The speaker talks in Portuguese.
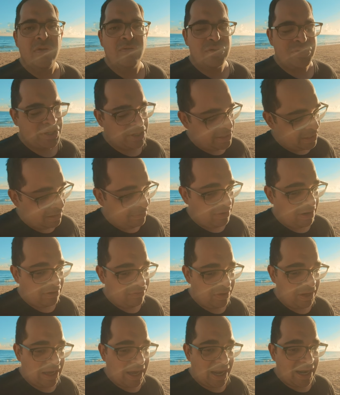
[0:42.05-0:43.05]
você tem que
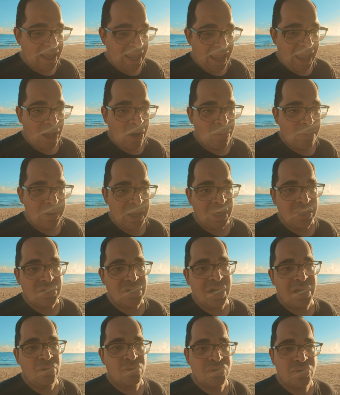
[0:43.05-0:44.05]
verificar
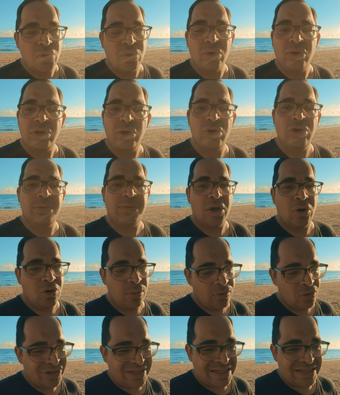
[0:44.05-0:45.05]
realmente aí o seu conteúdo, porque
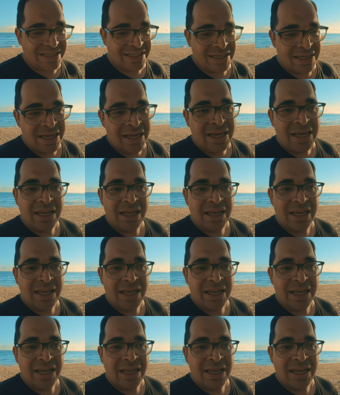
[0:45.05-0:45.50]
como eu disse,